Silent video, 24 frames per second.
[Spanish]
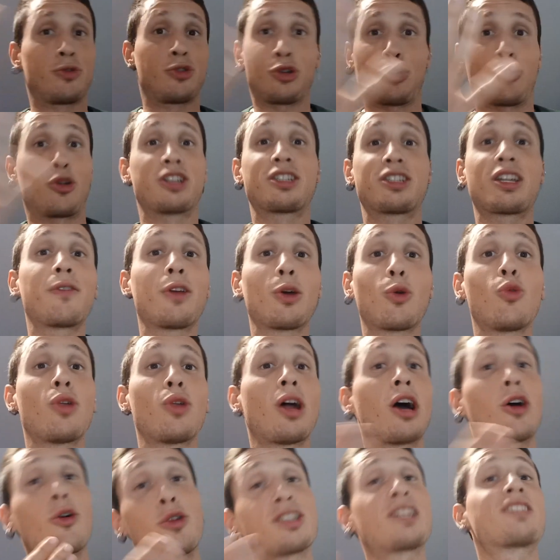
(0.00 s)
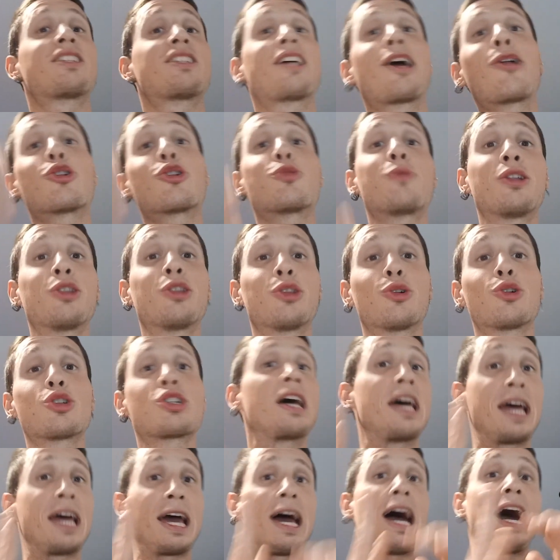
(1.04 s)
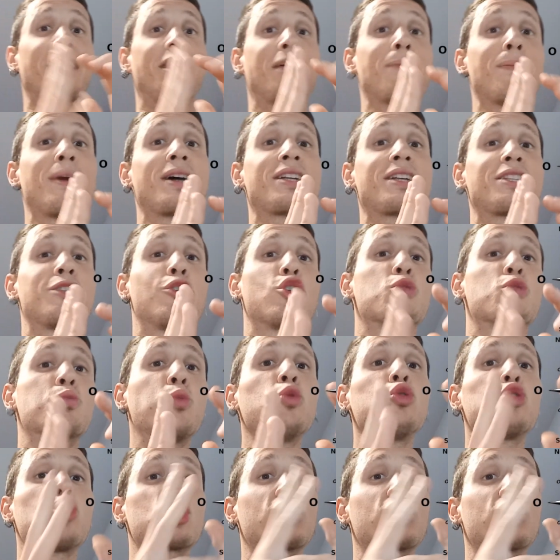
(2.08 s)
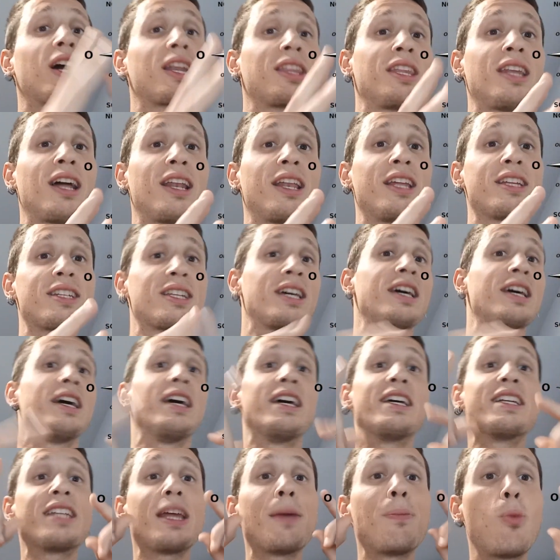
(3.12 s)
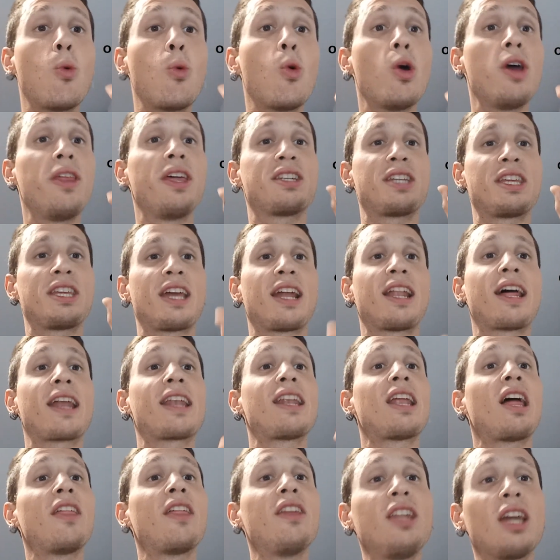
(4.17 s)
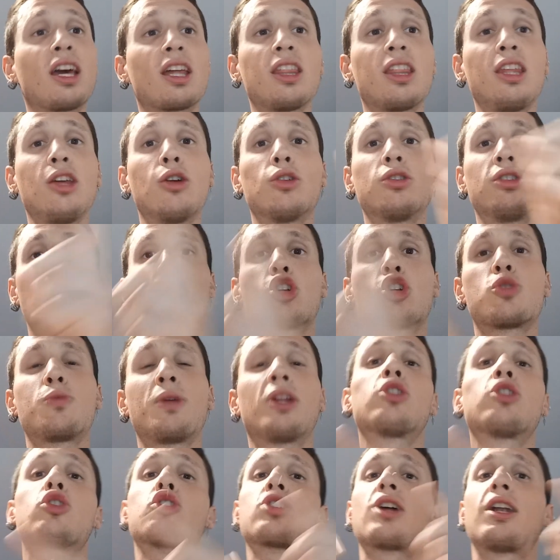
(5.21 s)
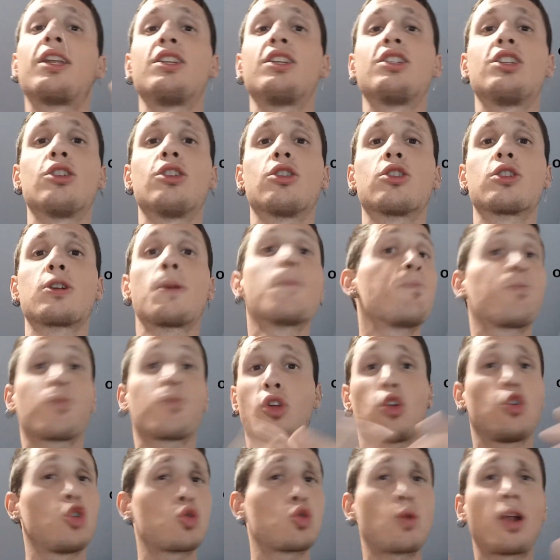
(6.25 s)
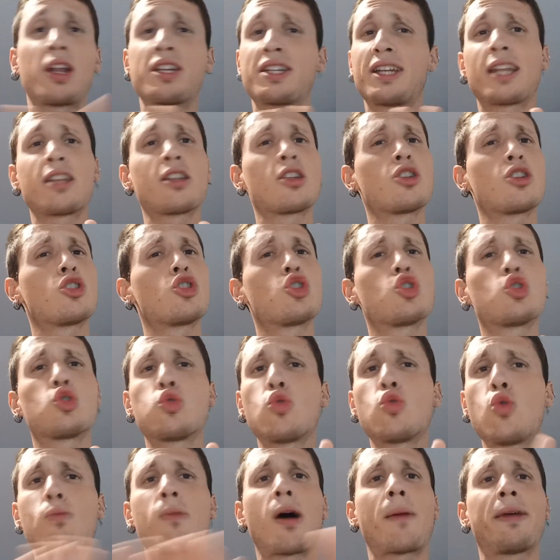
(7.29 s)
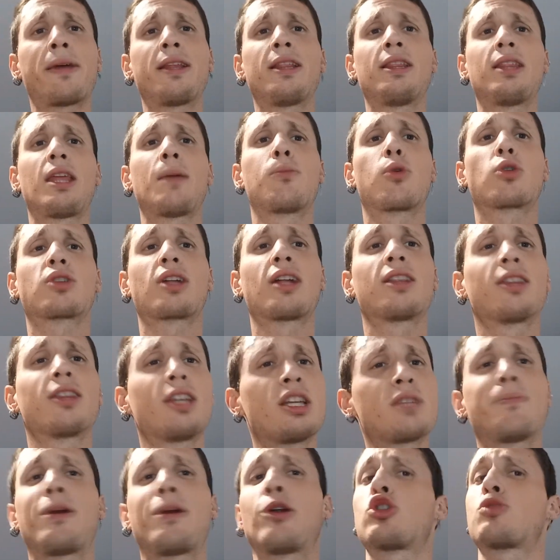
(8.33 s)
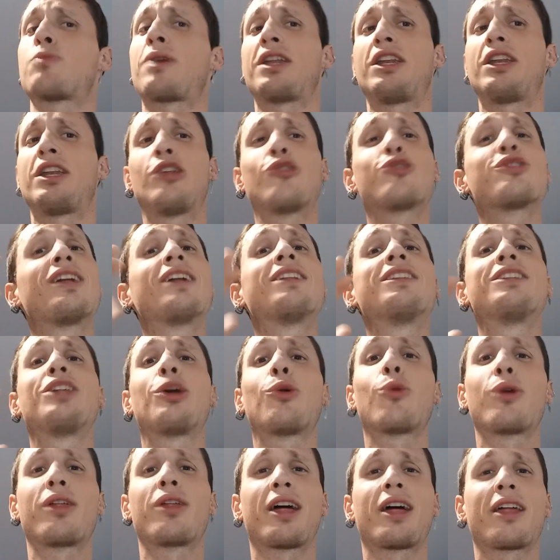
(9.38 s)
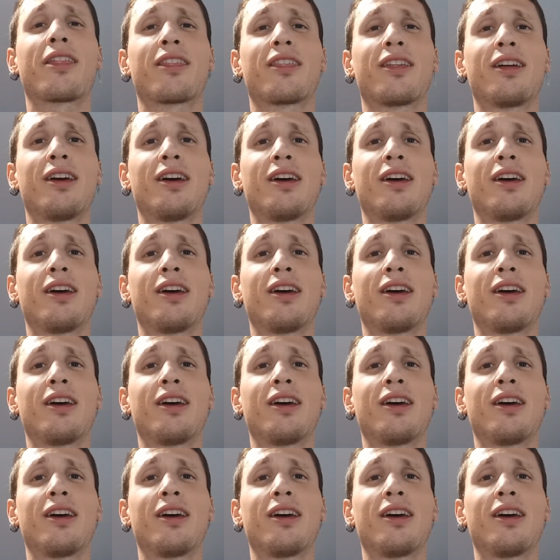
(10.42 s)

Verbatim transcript: Con esta figura, con esta estrella de los vientos, además de los puntos cardinales, se puede señalar la dirección de los vientos alisios, los cuales eran sumamente importantes para los marineros de la antigüedad.